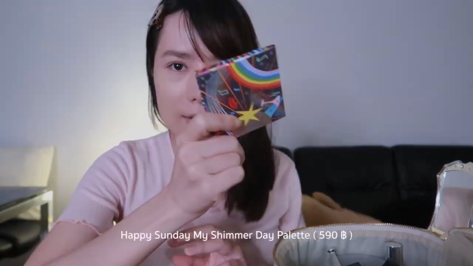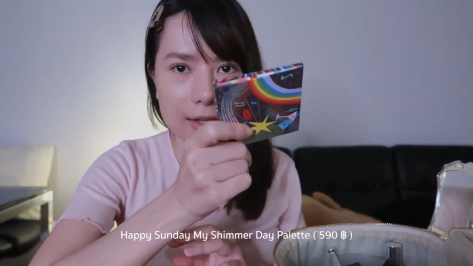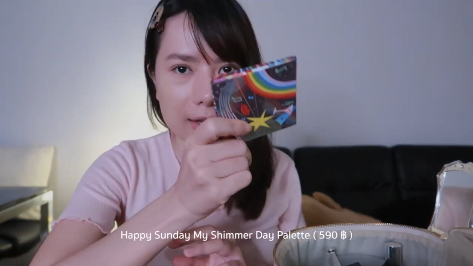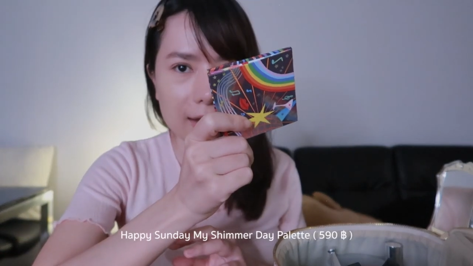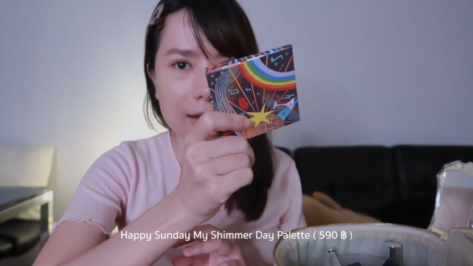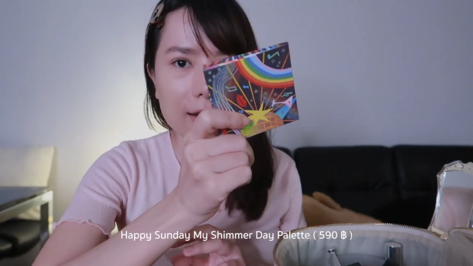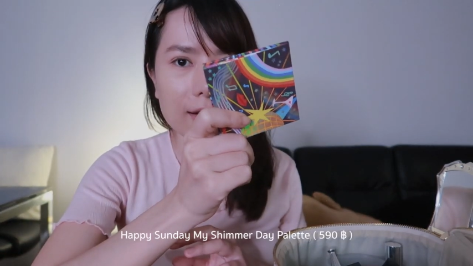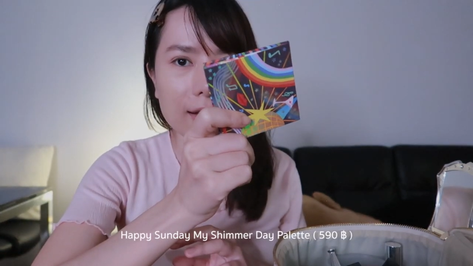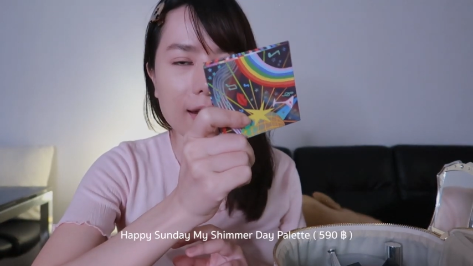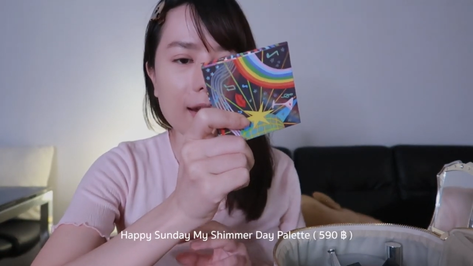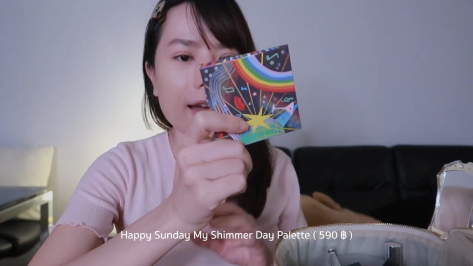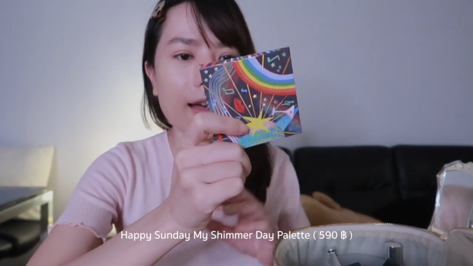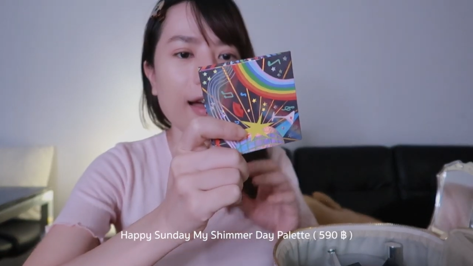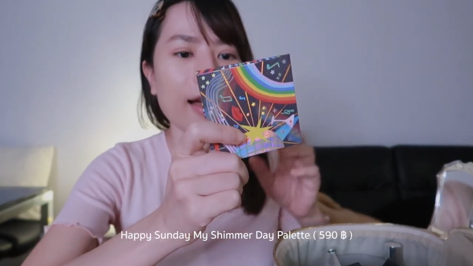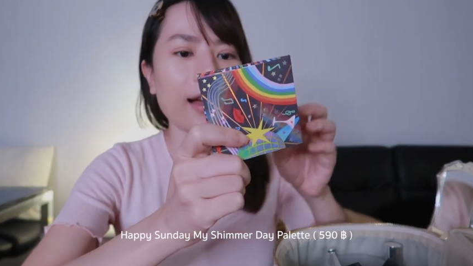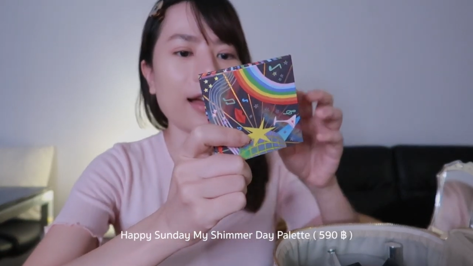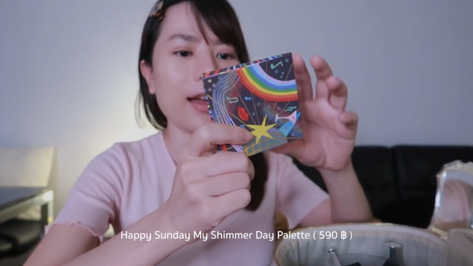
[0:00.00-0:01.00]
นี่เลย
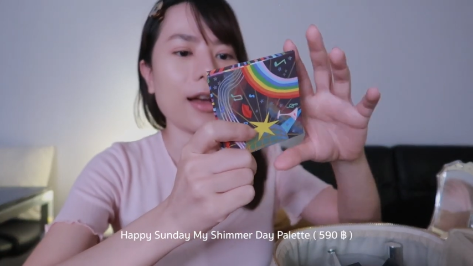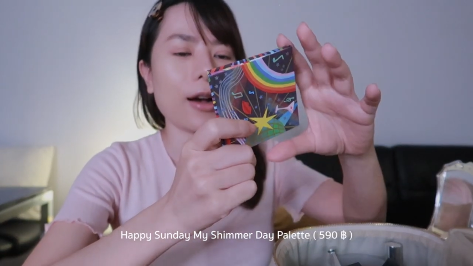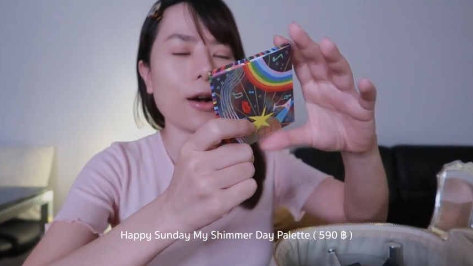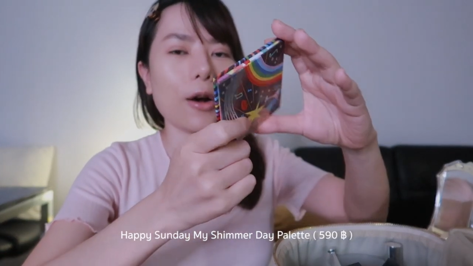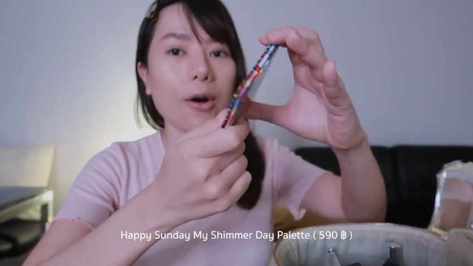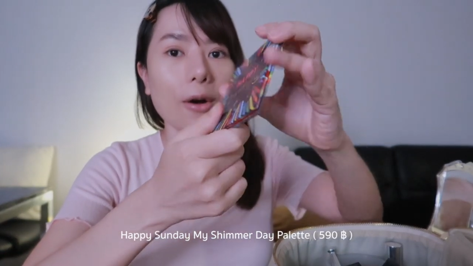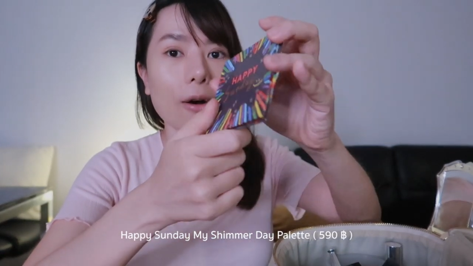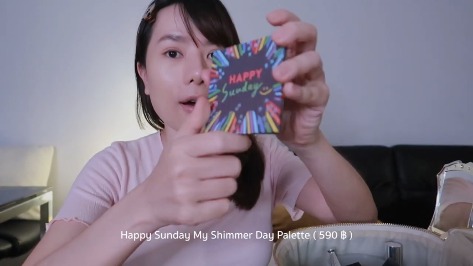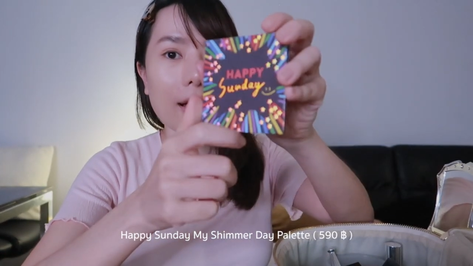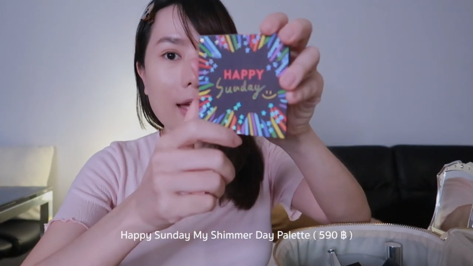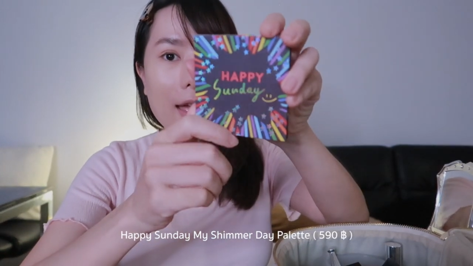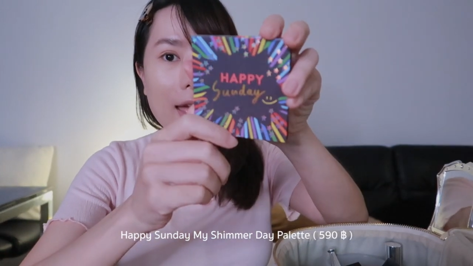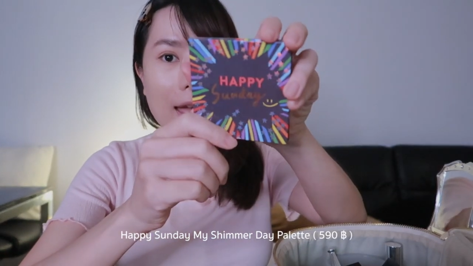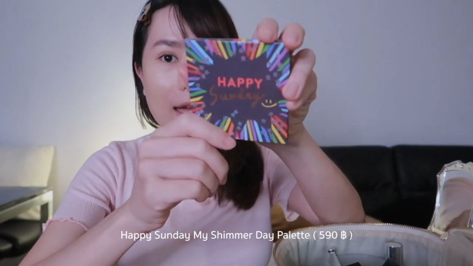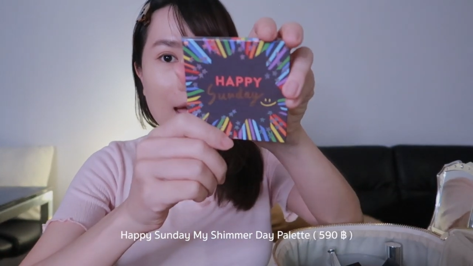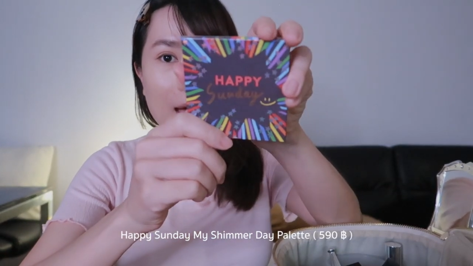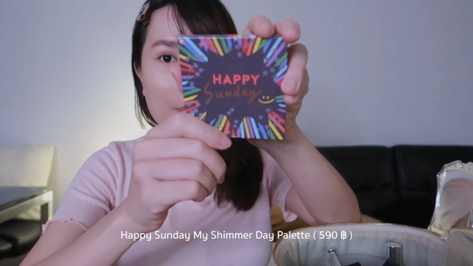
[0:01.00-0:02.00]
นะคะของ
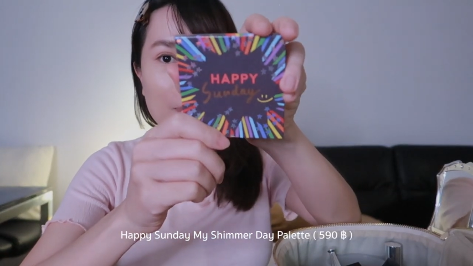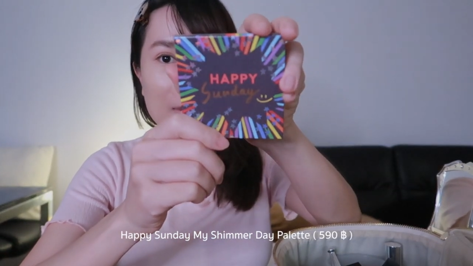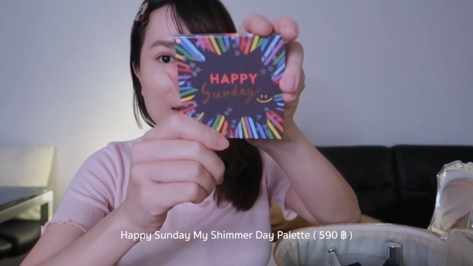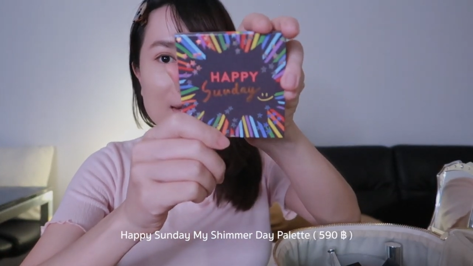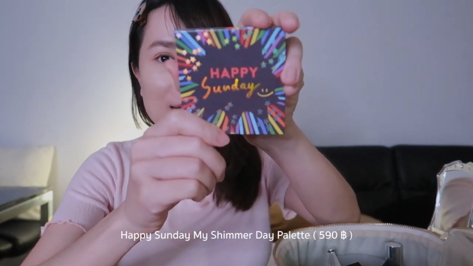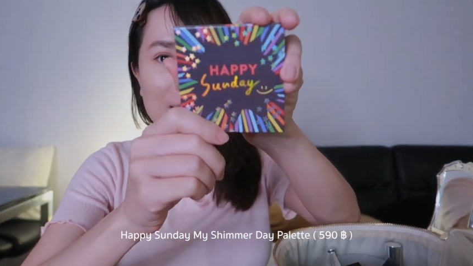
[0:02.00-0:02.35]
Happy